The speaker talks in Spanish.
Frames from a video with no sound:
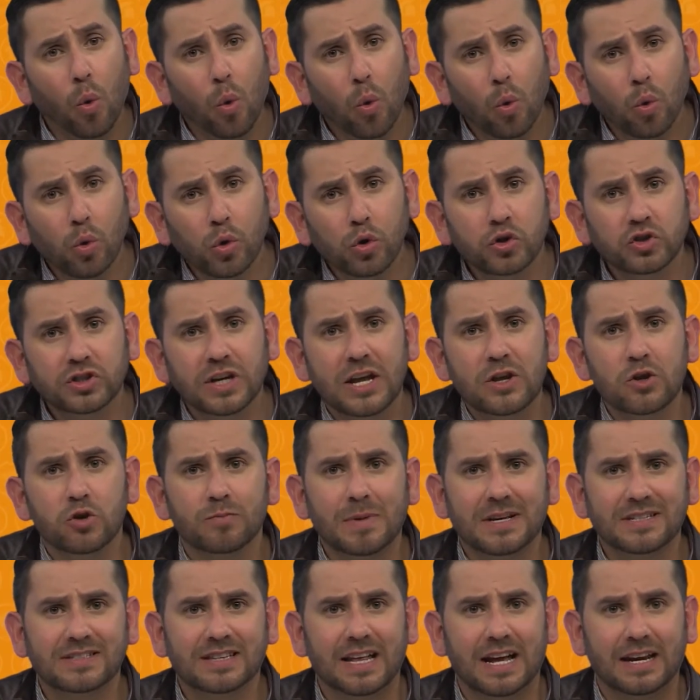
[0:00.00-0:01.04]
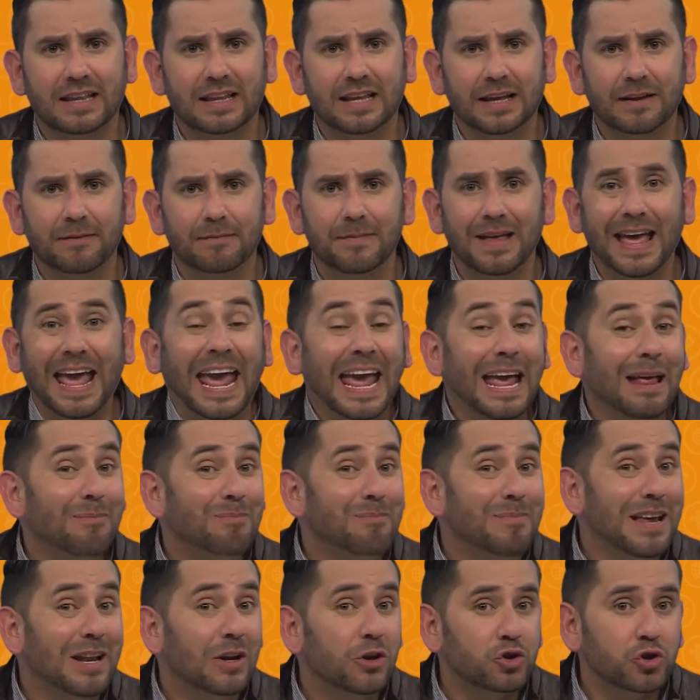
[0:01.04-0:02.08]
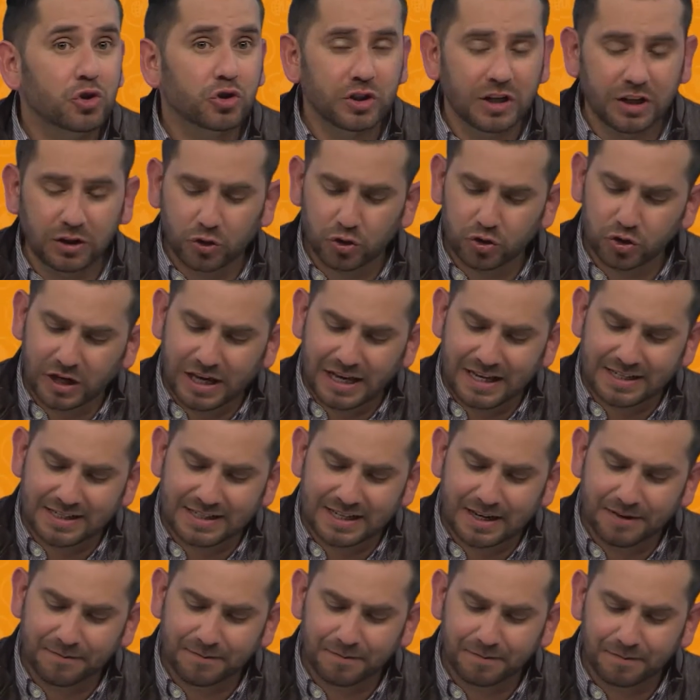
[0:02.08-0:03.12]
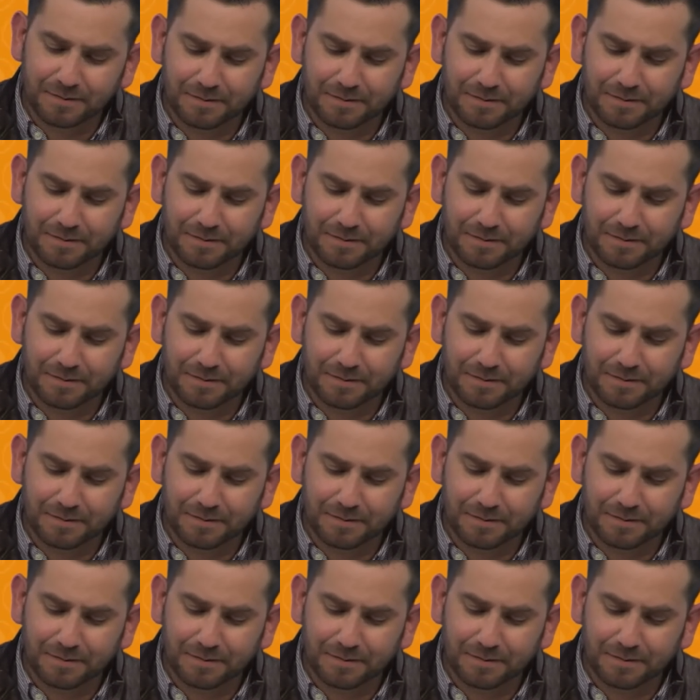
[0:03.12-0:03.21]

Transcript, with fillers: Unos años más tarde, en 1815,